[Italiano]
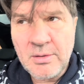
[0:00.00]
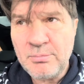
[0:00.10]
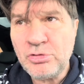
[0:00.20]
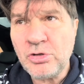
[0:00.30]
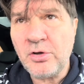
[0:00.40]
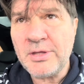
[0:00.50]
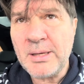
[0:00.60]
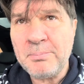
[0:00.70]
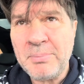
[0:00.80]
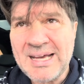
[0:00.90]
bisogna
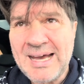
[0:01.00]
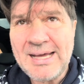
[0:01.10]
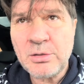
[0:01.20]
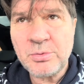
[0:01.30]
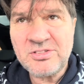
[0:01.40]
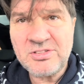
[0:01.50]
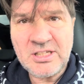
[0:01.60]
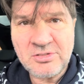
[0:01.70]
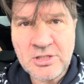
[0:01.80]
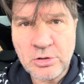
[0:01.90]
pagare
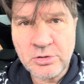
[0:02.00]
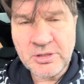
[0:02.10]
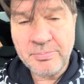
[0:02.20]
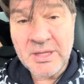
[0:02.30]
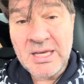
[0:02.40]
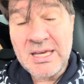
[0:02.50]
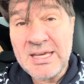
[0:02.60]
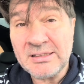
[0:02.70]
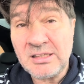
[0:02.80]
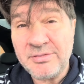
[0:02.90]
qualsiasi cosa e
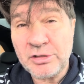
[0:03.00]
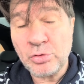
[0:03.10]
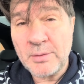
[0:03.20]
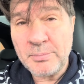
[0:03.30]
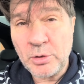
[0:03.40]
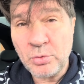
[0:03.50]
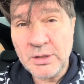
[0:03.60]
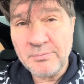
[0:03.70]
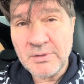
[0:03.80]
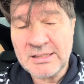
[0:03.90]
attraverso la paura,
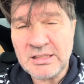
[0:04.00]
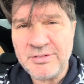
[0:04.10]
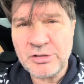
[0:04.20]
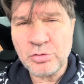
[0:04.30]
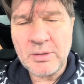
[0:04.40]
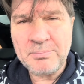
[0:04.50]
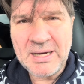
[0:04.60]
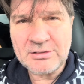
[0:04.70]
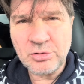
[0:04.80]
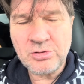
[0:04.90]
attraverso il
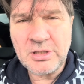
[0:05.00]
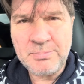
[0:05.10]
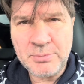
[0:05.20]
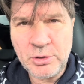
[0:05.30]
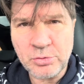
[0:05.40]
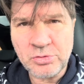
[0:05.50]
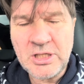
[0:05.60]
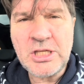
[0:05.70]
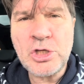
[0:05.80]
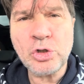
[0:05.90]
pathos, l'ipnosi,
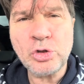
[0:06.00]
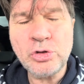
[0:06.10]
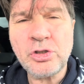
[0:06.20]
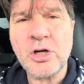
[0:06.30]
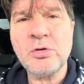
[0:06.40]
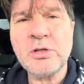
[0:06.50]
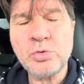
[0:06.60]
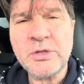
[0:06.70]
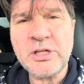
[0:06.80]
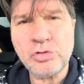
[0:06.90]
io controllo la
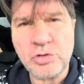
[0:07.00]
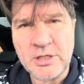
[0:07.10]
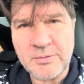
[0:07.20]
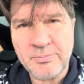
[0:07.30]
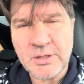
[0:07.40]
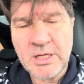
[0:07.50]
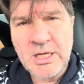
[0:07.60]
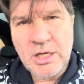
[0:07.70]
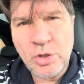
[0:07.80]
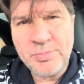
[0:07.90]
tua energia
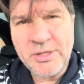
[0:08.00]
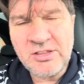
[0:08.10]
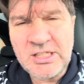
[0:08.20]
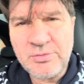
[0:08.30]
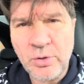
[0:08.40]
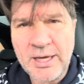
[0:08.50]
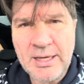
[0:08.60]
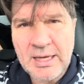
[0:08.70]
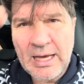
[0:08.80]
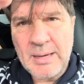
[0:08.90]
e l'obiettivo è
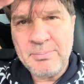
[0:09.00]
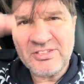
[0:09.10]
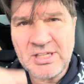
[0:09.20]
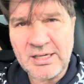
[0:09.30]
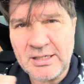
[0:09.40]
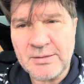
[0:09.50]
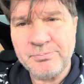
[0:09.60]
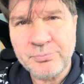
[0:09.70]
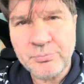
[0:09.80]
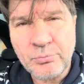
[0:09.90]
abbassarla.
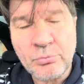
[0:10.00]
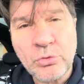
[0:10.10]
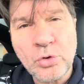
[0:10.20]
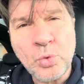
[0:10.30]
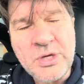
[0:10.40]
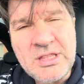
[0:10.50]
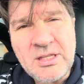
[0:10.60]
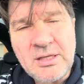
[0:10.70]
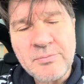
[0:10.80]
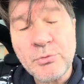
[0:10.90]

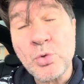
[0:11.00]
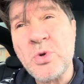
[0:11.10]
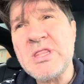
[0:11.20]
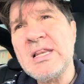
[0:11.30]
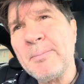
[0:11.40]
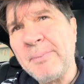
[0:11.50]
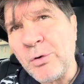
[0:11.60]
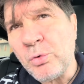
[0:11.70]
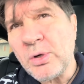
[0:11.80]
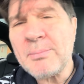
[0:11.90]
Quindi, quindi la
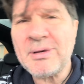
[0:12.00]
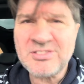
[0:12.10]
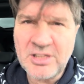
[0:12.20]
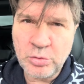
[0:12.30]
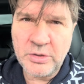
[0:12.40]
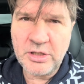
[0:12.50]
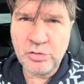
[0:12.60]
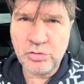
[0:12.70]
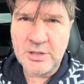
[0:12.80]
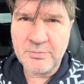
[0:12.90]
paura abbassa la tua
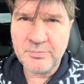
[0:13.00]
energia.